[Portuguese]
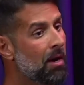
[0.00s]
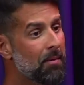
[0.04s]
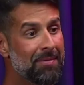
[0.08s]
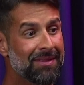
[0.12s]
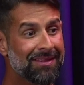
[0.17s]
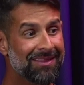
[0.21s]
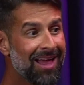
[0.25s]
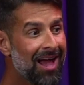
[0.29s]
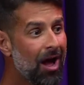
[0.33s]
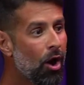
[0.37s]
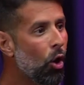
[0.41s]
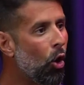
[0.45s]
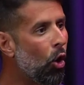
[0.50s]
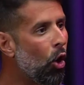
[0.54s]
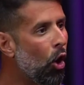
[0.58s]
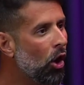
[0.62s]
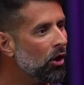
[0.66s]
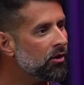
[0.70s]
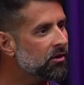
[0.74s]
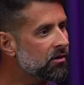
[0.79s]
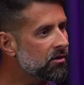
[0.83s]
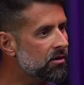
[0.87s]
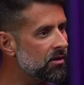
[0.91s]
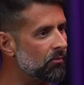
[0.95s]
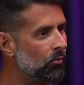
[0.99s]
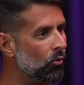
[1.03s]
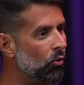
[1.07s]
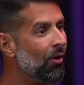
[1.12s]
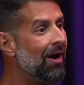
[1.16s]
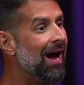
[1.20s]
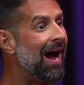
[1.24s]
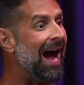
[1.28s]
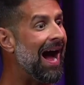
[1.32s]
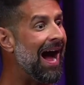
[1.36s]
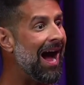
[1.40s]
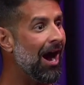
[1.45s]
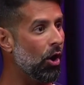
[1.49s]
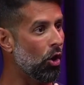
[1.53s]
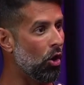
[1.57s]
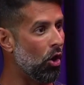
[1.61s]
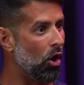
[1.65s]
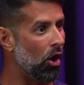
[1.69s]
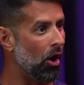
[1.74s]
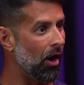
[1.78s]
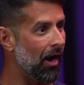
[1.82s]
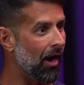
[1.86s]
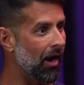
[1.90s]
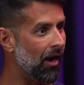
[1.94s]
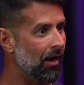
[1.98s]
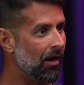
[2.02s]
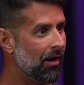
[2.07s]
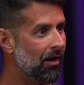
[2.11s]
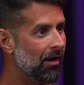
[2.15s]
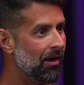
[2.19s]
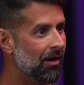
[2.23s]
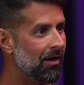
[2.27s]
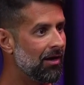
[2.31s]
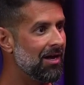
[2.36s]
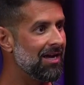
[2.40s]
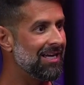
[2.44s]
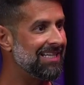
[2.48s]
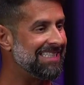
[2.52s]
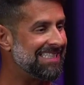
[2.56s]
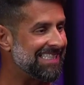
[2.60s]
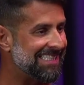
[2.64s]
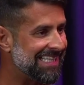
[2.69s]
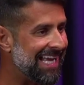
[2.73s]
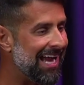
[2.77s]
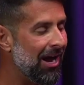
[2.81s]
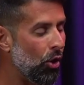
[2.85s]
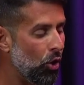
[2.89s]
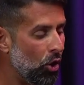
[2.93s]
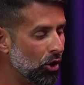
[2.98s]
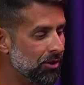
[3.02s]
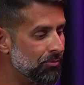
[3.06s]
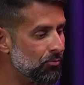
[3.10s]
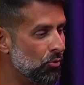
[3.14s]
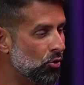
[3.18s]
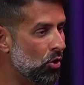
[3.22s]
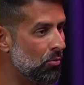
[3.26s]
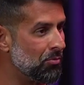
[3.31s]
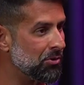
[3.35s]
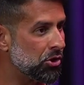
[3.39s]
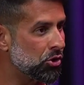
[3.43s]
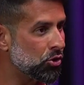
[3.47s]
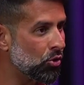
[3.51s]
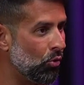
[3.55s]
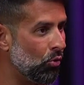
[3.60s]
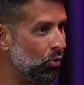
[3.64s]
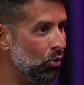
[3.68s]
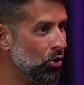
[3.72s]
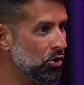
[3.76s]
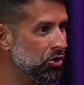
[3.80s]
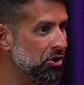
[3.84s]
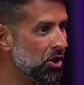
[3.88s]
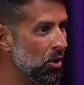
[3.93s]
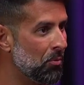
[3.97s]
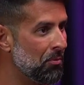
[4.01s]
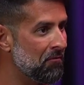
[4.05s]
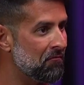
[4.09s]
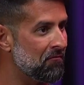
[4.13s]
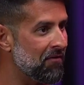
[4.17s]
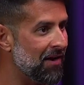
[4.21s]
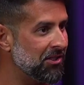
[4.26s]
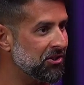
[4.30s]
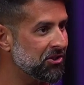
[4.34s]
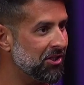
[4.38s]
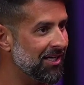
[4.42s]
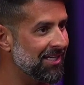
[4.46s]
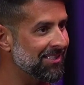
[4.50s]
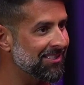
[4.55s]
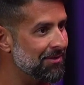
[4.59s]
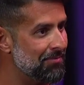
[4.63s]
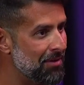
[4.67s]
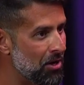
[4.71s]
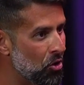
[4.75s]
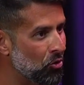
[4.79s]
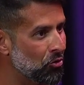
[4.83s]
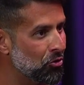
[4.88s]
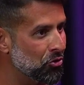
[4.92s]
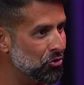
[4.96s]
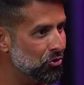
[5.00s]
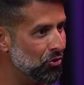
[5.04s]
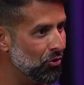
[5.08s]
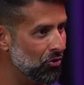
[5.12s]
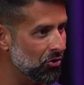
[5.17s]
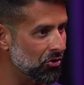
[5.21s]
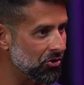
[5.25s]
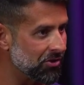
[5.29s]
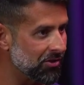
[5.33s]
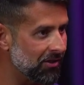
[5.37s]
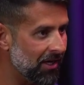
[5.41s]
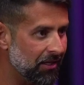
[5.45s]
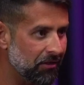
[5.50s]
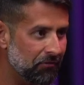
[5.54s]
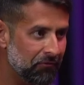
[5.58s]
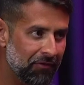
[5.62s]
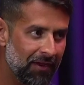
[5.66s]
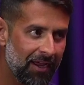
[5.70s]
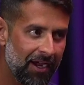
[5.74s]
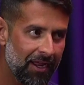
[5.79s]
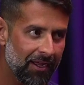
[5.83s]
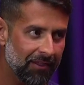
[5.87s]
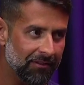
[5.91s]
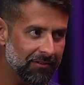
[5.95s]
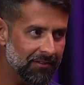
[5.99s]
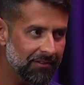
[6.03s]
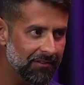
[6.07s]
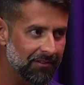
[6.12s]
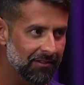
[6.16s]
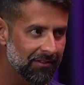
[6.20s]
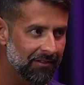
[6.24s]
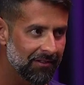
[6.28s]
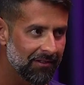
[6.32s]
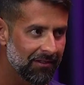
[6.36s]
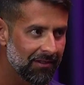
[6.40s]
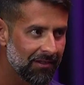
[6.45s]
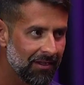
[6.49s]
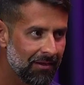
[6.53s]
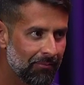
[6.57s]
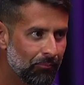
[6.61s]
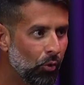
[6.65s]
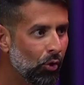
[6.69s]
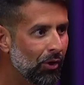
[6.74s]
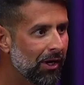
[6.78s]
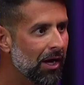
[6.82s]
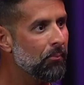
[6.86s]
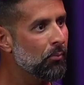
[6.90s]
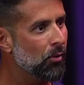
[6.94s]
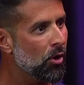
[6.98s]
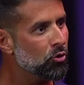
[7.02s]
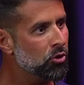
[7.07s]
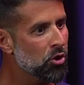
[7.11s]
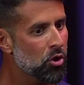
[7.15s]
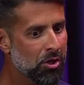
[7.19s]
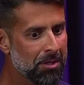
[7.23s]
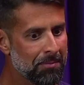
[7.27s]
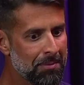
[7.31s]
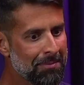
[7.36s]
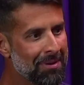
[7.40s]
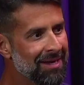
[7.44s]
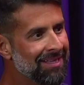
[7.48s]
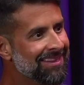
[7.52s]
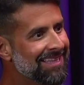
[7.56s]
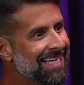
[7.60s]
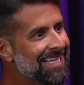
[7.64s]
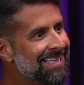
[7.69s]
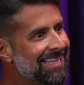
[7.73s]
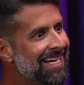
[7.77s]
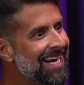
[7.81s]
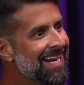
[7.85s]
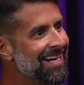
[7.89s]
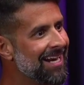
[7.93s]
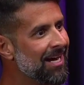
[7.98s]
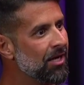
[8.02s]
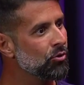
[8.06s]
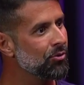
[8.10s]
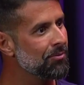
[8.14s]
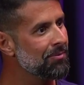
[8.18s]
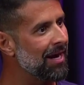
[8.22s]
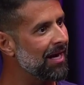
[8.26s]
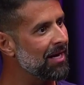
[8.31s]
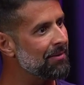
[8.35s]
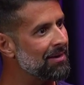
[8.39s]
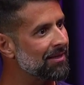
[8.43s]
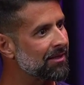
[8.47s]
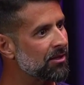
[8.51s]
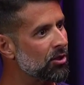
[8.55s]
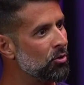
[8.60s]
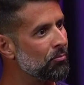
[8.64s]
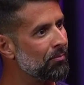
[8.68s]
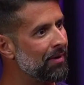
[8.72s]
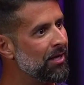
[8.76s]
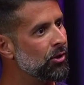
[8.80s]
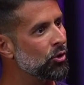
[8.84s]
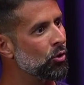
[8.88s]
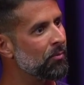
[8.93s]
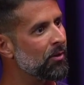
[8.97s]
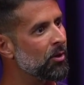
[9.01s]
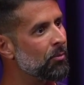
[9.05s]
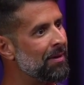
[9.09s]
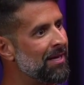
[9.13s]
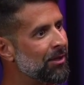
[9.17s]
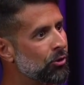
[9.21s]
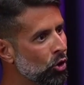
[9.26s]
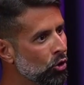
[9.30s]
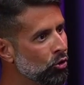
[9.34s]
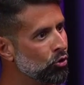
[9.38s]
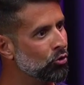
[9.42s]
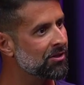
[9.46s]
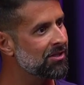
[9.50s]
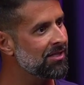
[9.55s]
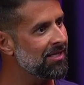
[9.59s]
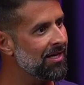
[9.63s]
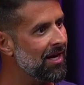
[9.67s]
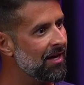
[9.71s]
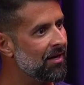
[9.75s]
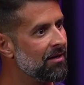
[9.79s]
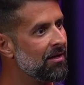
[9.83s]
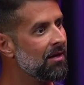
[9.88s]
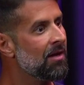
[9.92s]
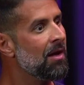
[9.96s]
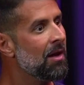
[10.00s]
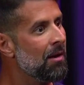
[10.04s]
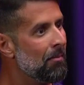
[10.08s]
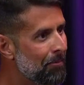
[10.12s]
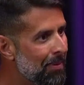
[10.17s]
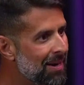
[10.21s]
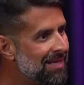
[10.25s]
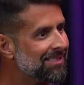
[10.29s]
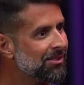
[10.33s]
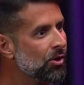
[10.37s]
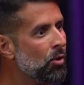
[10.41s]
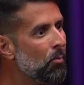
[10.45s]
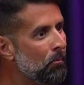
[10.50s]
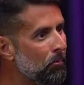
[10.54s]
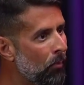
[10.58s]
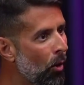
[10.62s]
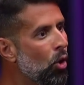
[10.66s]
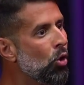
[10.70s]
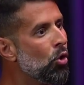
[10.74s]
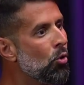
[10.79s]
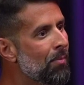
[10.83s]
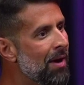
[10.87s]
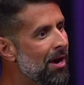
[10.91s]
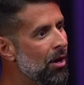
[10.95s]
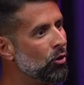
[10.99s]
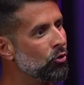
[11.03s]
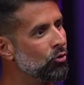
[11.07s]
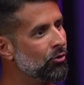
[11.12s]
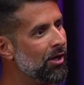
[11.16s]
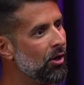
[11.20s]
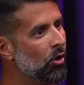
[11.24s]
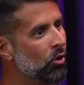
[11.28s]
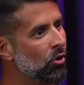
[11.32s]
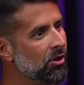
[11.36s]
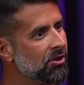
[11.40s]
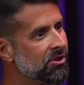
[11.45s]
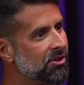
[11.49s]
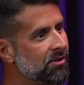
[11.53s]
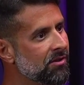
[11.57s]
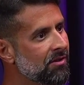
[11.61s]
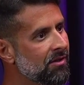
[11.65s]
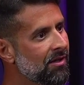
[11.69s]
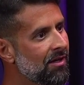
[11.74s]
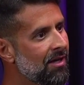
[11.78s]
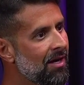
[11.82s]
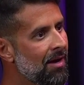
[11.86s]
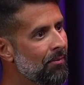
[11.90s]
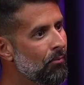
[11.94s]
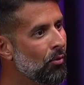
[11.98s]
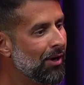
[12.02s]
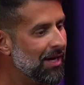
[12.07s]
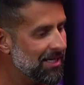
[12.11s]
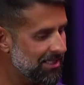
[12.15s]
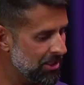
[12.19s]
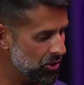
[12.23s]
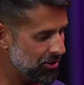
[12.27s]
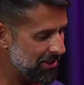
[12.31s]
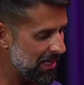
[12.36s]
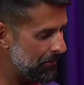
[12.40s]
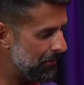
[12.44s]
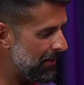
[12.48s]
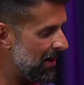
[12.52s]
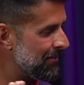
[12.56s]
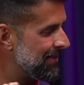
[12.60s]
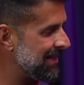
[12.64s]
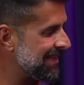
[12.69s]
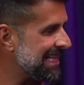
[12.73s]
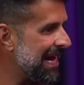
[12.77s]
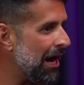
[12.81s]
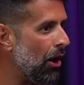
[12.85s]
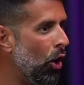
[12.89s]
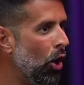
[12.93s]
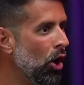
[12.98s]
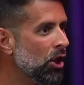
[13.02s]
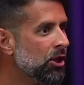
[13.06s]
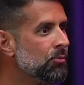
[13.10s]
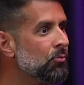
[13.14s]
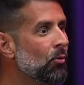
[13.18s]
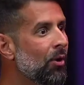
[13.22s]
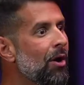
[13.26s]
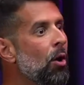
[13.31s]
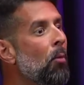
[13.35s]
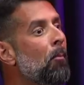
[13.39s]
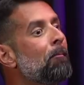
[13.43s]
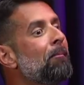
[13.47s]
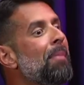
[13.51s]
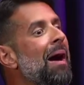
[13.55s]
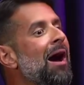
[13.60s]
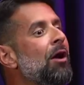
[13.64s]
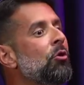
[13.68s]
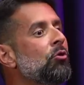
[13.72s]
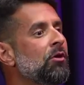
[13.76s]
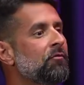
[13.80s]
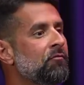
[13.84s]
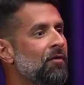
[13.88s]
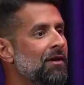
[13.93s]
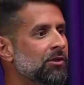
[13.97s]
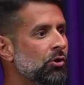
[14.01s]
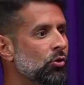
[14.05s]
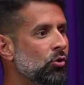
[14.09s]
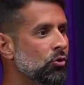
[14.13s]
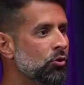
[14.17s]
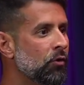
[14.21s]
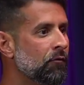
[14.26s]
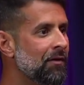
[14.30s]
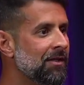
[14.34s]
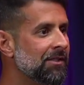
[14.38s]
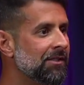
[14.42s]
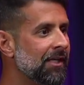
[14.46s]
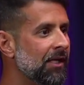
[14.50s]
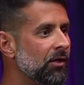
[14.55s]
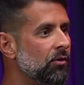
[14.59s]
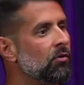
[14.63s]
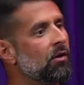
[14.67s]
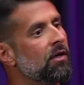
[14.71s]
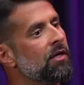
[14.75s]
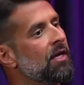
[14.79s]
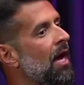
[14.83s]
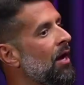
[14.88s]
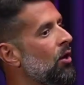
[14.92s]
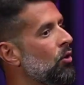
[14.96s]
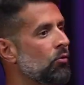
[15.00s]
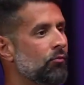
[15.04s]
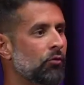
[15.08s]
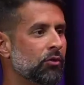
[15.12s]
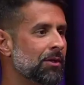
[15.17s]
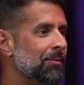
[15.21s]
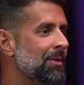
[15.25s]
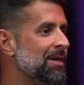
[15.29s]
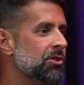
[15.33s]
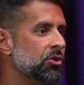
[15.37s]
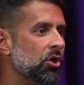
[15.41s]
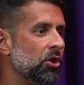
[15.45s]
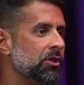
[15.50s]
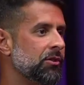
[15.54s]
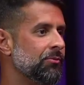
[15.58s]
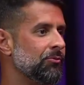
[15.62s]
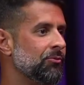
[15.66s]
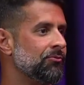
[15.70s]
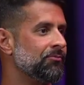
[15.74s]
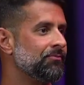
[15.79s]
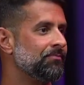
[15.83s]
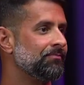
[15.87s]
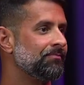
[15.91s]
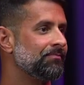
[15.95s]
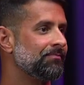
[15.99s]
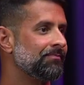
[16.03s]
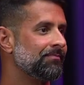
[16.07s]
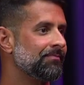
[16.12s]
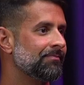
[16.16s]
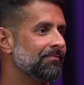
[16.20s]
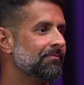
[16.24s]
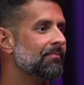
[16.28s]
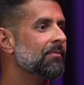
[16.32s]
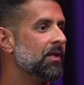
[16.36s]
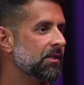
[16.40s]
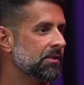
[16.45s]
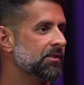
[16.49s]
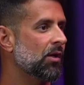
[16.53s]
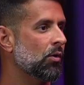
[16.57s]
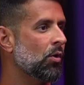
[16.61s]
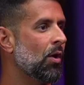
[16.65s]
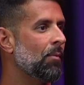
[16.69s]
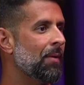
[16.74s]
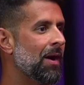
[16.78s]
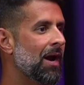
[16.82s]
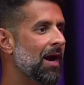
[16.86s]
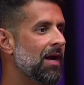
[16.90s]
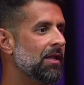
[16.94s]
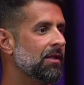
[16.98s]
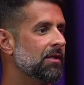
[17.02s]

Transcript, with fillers: está ótimo. Agora, estar ótimo como estou hoje não me faz querer ser melhor do que eu estou hoje. É diferente. Por quê? Porque eu tenho que me manter treinando e me alimentando bem, dormindo bem todo dia para ser um pouco melhor do que hoje. Uhum. Porque se eu disser para mim tá ótimo, eu paro de fazer o que eu tô fazendo. E aí eu não vou estar tá mais ótimo. Sim. Sacou a parada? Mas,